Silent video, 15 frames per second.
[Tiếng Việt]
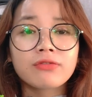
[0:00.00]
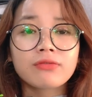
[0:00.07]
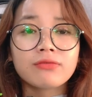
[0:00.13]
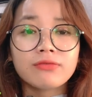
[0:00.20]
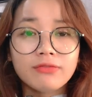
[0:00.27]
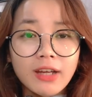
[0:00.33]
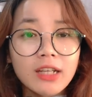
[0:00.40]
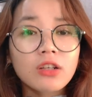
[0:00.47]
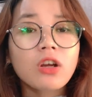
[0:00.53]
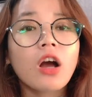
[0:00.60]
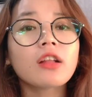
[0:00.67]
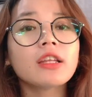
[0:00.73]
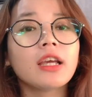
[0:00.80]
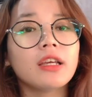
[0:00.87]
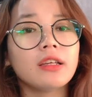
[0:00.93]
vẫn
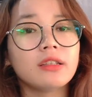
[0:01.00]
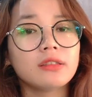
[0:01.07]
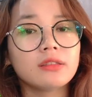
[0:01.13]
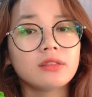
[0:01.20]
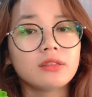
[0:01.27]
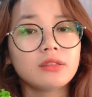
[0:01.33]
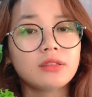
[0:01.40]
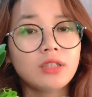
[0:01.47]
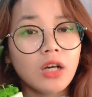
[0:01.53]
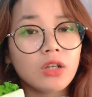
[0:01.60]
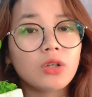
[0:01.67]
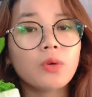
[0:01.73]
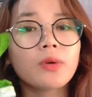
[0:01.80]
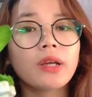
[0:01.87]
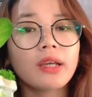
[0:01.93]
có thể sở
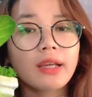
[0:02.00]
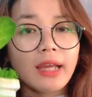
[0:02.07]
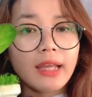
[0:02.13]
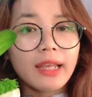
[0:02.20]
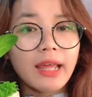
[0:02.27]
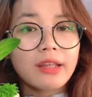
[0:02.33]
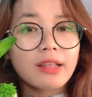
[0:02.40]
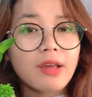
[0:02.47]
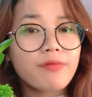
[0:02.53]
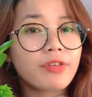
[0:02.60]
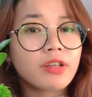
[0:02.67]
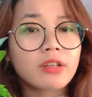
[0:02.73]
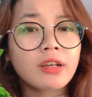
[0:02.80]
hữu cái cây này tại vì